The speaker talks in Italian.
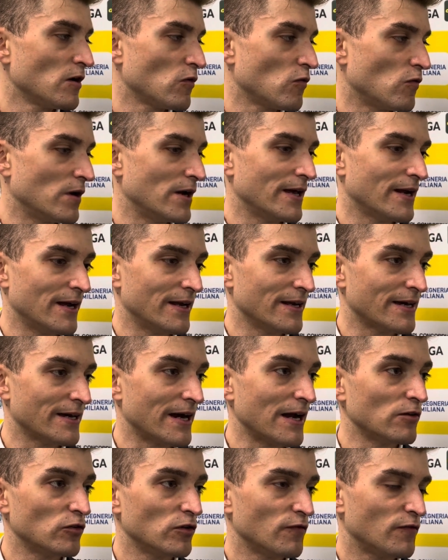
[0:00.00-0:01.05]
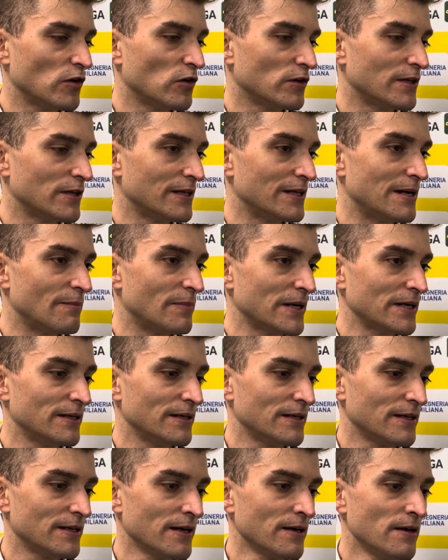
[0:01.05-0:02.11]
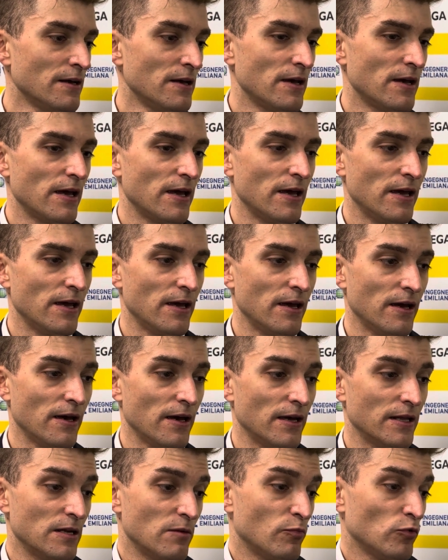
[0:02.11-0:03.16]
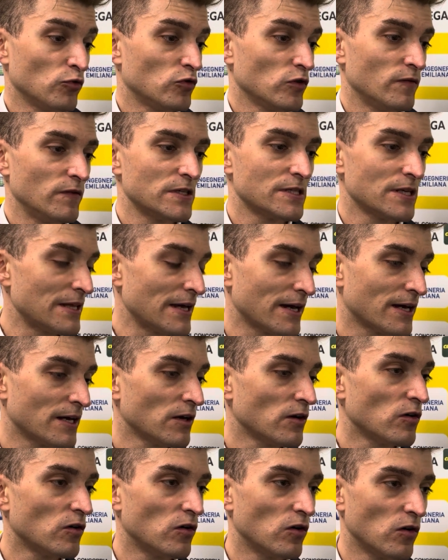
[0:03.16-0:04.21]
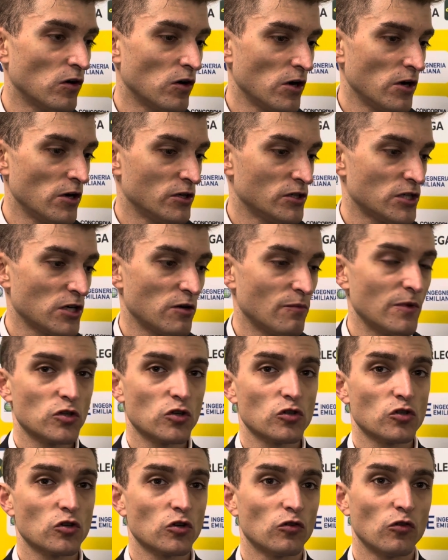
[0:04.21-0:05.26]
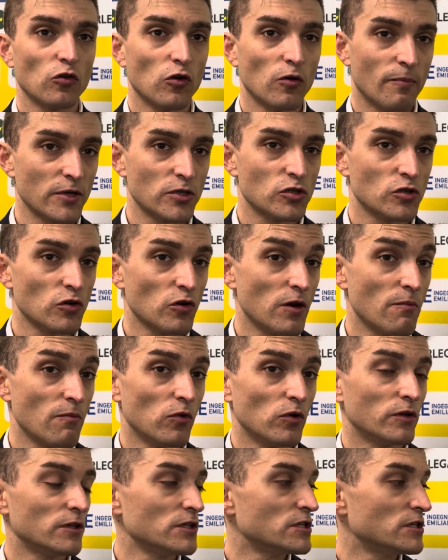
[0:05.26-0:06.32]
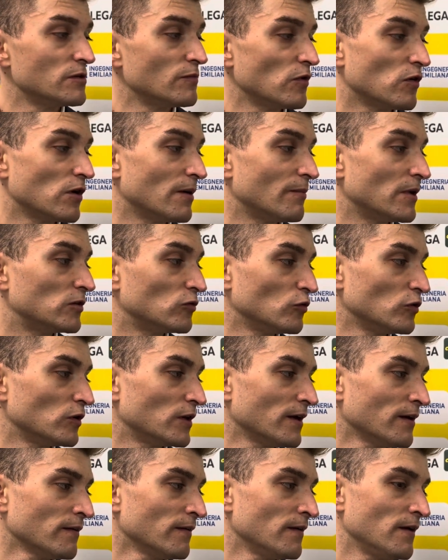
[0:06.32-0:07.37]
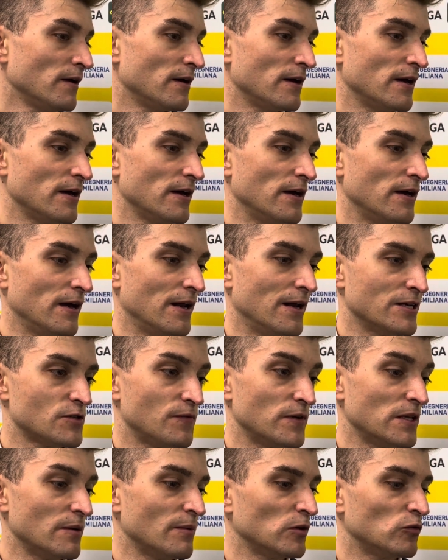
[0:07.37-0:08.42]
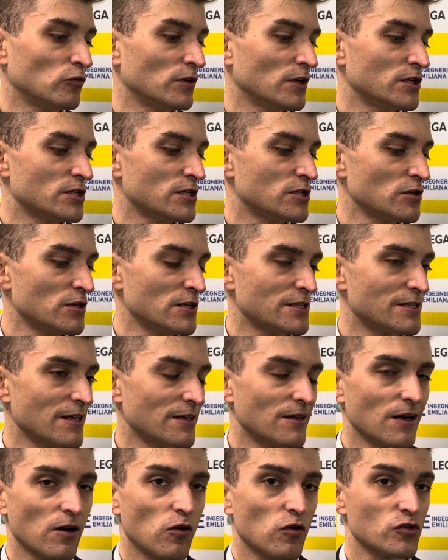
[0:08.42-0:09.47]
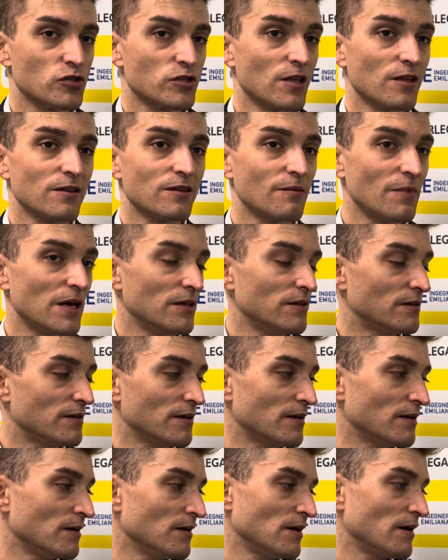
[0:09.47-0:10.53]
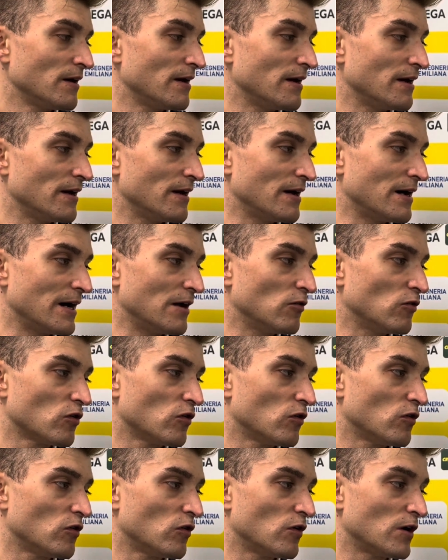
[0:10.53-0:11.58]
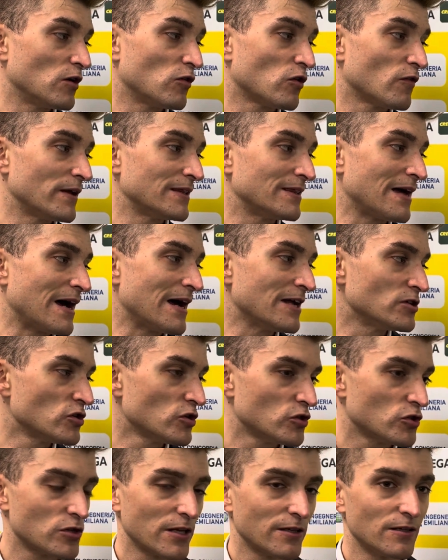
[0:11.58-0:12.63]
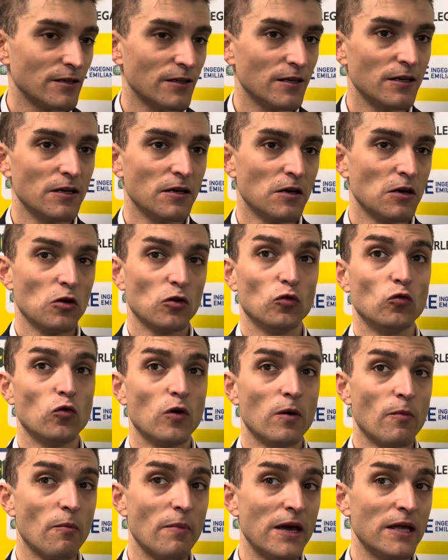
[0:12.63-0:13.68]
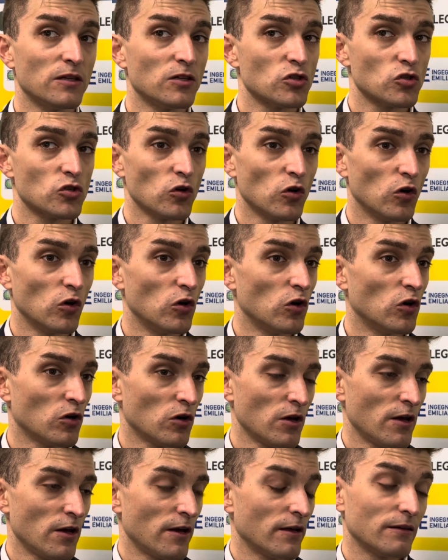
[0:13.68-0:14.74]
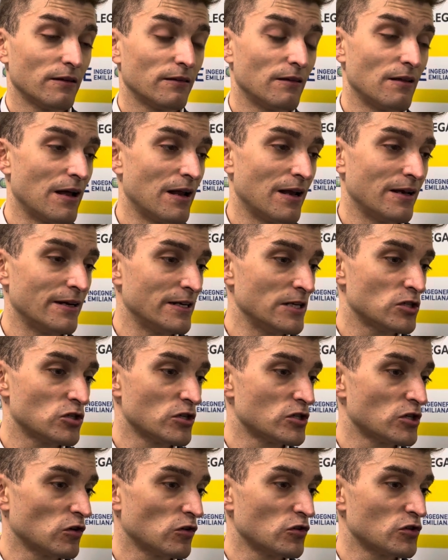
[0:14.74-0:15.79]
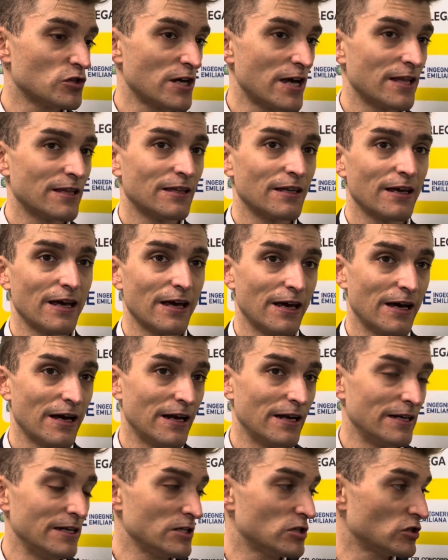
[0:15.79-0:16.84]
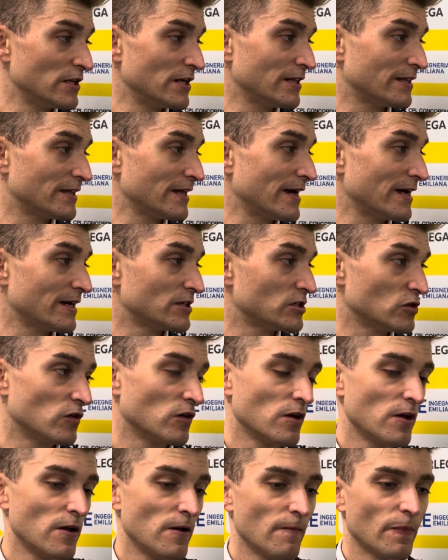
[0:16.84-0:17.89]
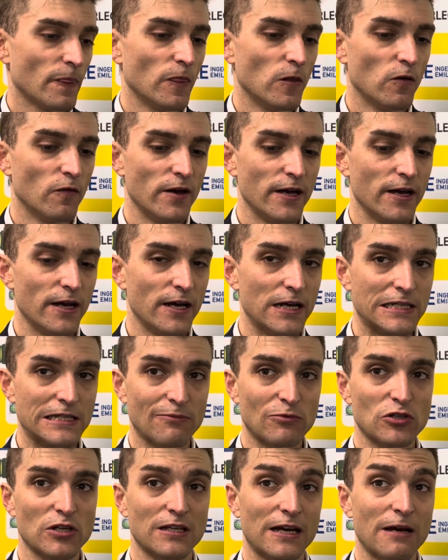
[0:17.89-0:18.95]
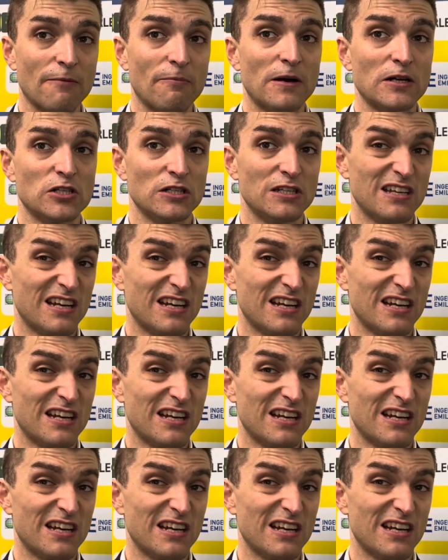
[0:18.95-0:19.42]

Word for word: qual era il grado di difficoltà della partita e dal punto di vista tecnico ci hanno messo sotto pressione moltissimo con la battuta e la sfida battuta e ricezione è stata costantemente eh, a loro, a loro vantaggio, ci sono stati due momenti solo all'inizio del secondo set e all'inizio del terzo dove siamo stati capaci di